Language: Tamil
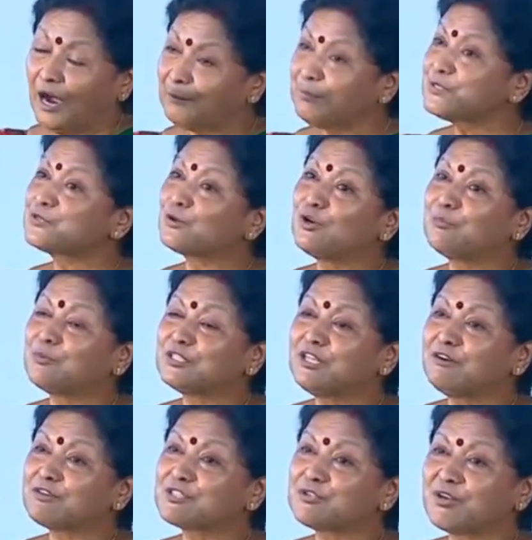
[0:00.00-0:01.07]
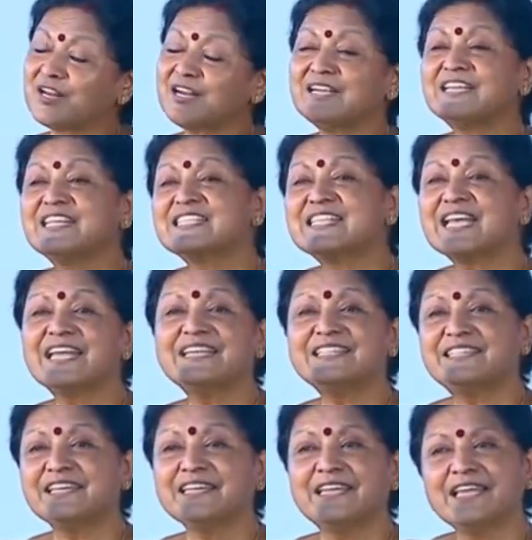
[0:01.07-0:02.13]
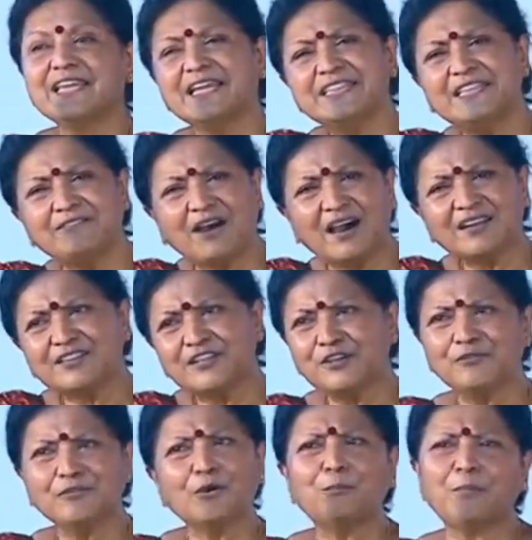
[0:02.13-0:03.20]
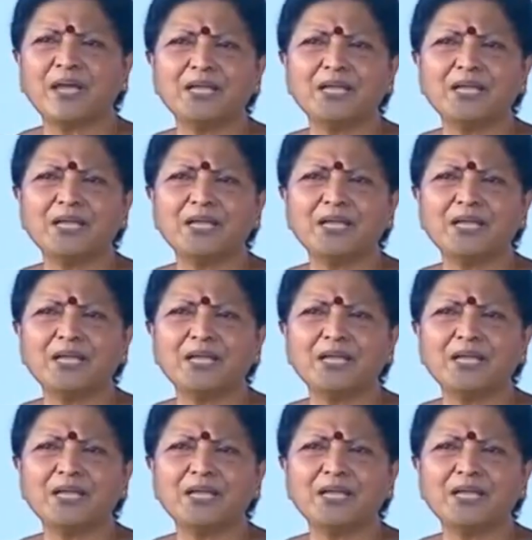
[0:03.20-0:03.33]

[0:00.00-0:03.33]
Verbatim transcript: அப்போ சொல்லும்பொழுது அவர் சொன்னார் டிசைன் திங்கிங் இந்த வார்த்தையை இவங்க